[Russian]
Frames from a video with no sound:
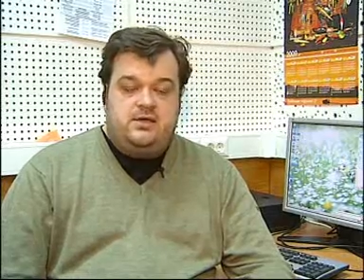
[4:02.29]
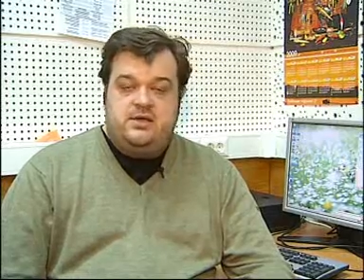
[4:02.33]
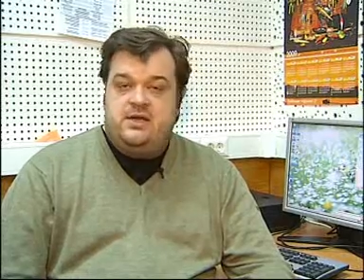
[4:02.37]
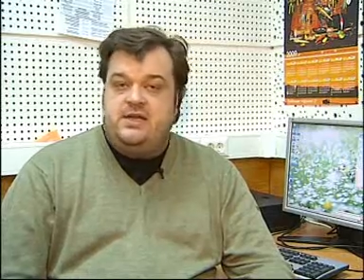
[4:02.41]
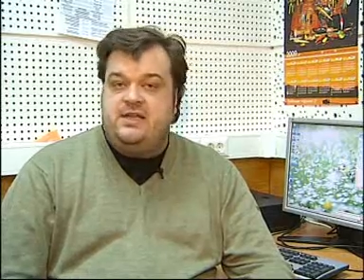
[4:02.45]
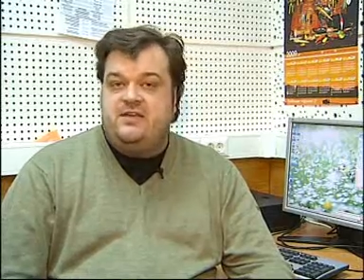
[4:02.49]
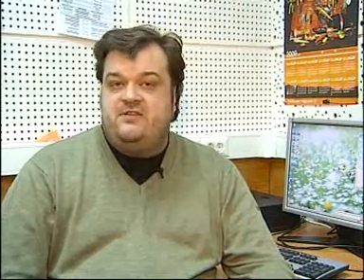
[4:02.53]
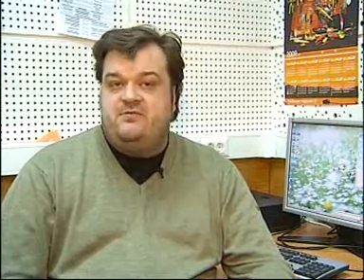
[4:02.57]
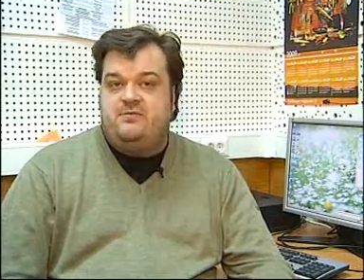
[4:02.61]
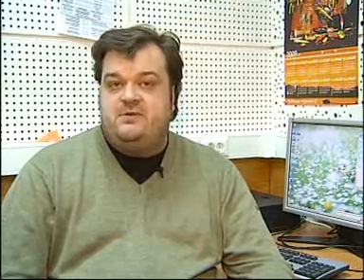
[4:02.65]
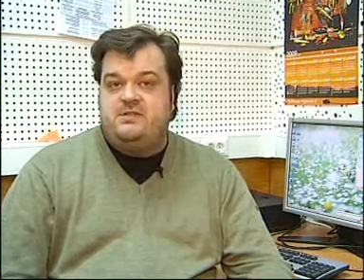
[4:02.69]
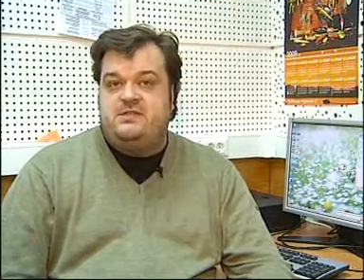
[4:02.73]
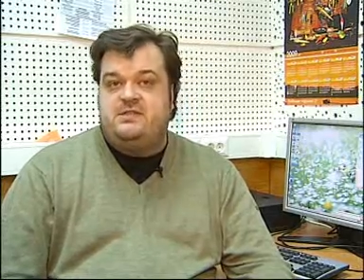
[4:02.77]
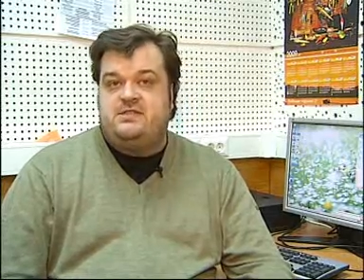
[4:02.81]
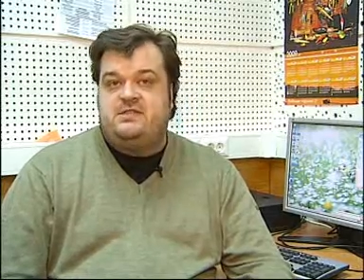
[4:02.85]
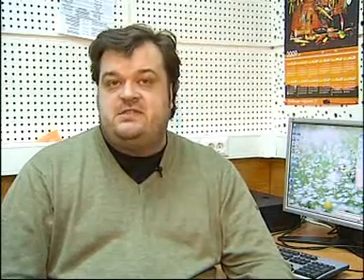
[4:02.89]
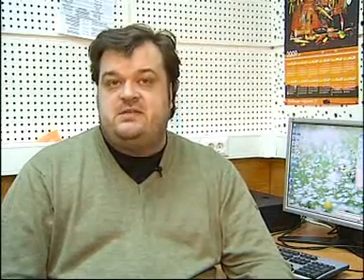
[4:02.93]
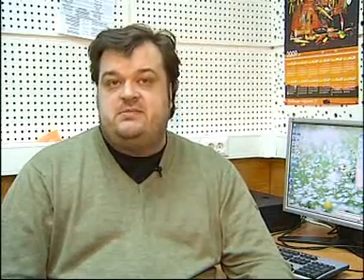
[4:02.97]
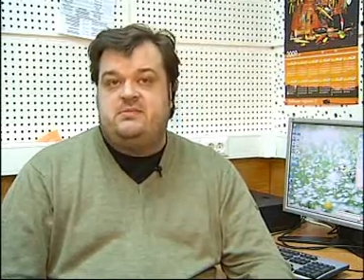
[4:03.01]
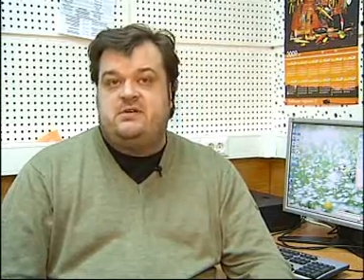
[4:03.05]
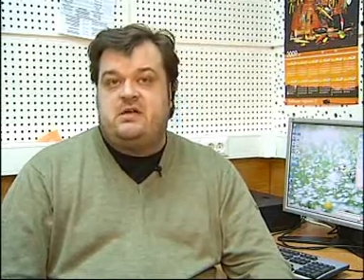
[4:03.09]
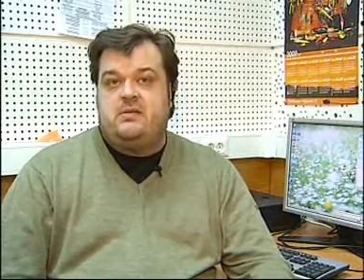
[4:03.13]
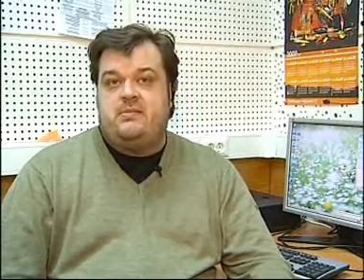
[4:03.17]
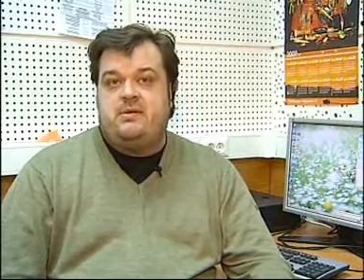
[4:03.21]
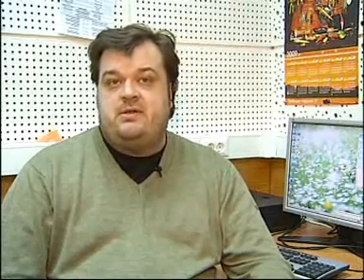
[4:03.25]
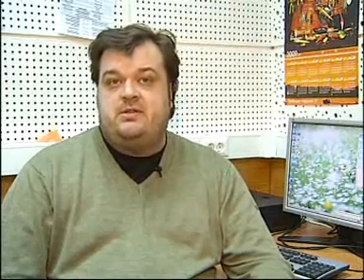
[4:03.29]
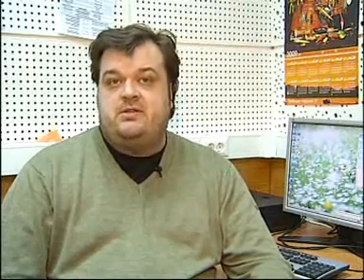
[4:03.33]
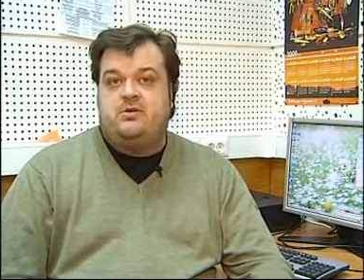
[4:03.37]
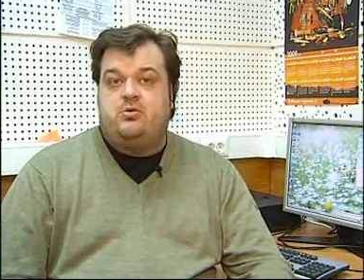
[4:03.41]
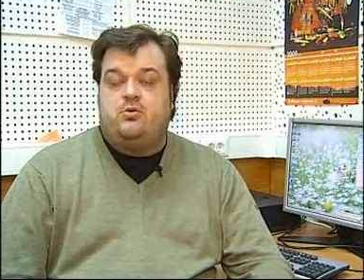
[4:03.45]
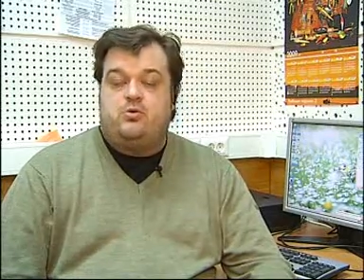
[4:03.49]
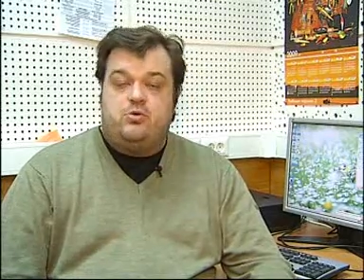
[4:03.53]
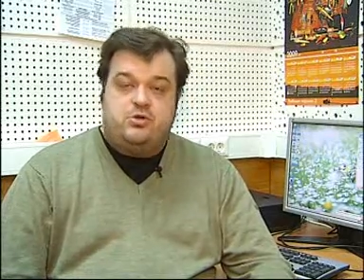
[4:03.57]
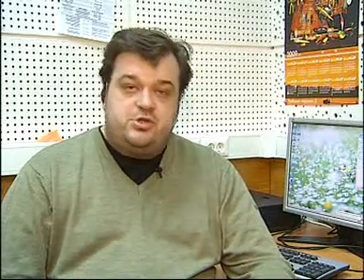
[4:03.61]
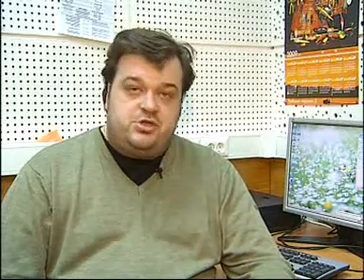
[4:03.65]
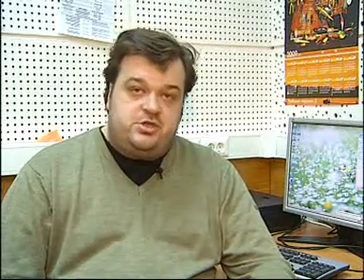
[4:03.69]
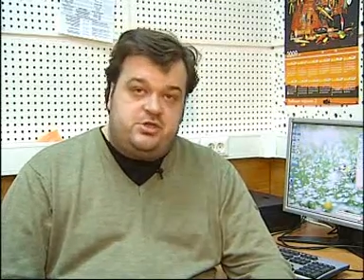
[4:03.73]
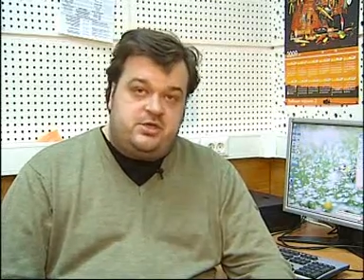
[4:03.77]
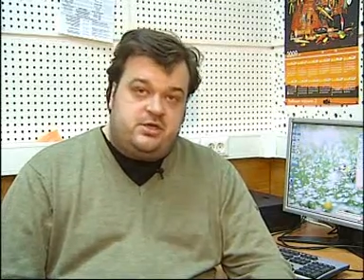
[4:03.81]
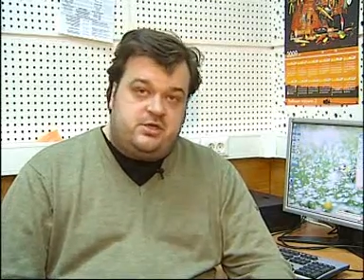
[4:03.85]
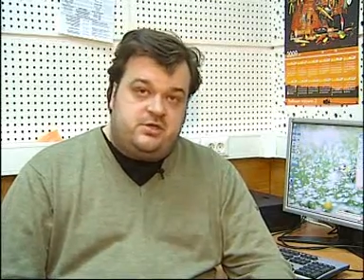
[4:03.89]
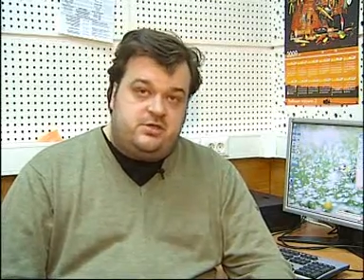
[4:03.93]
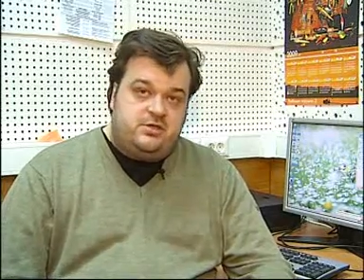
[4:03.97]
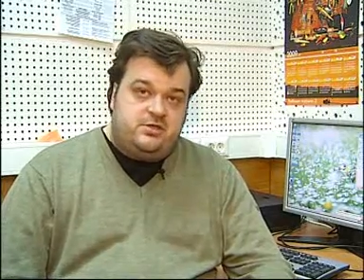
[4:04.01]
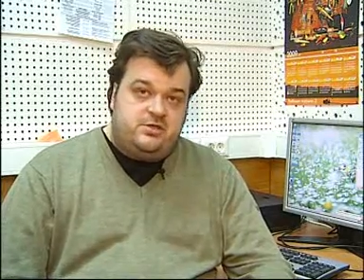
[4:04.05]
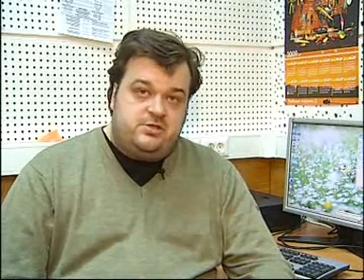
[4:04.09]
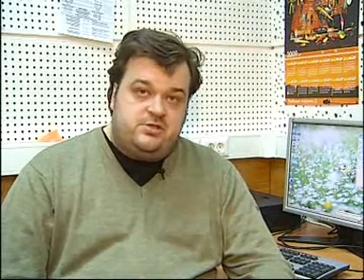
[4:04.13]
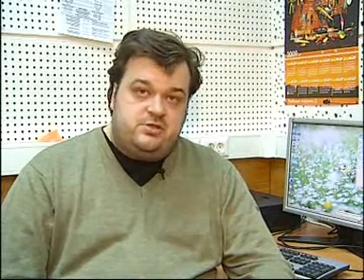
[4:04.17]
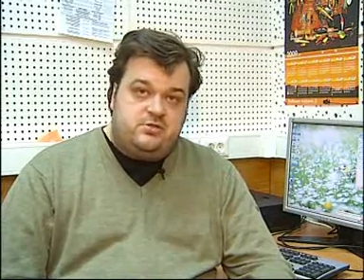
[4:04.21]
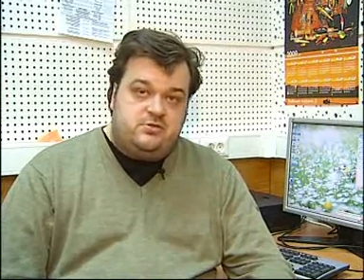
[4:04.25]
крылья вместе с тем команда очень
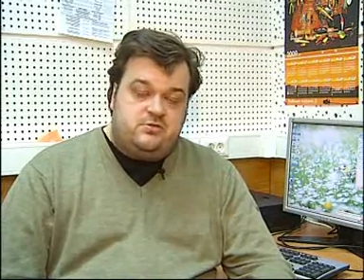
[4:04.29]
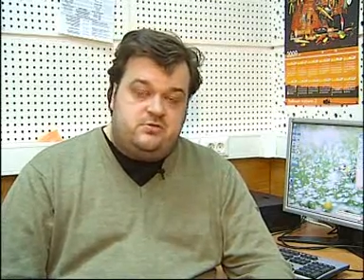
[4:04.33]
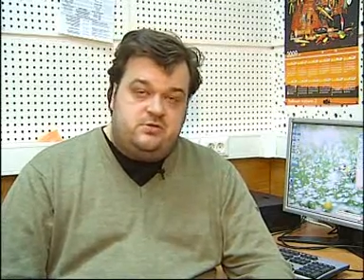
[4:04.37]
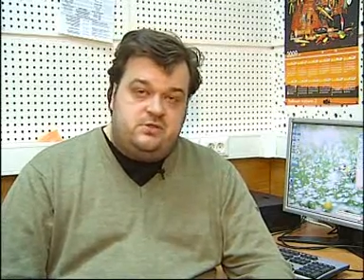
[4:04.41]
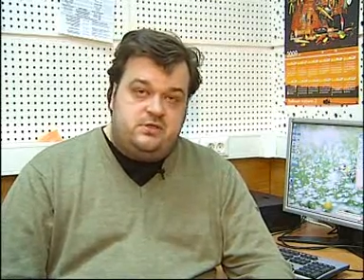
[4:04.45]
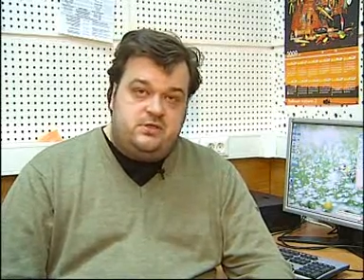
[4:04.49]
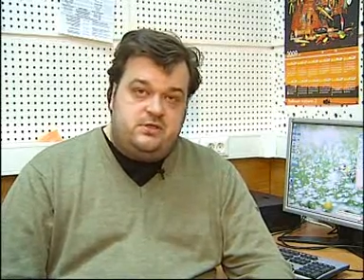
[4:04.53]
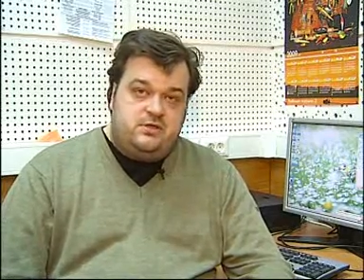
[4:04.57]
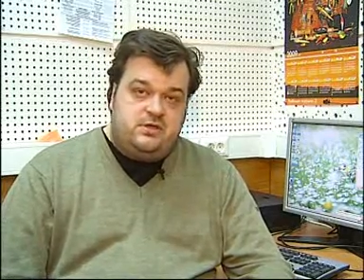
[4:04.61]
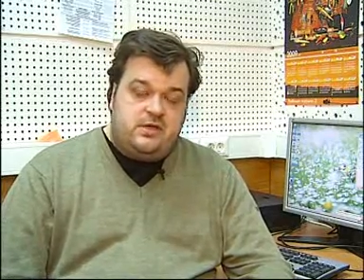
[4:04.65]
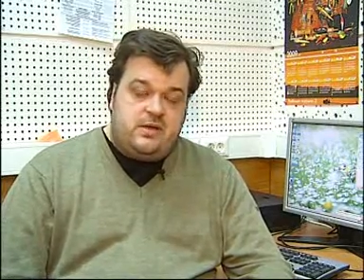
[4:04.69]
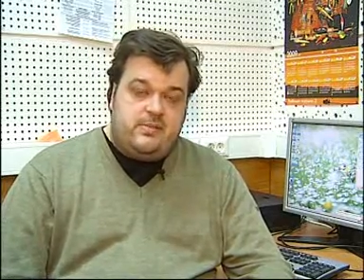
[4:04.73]
организованная,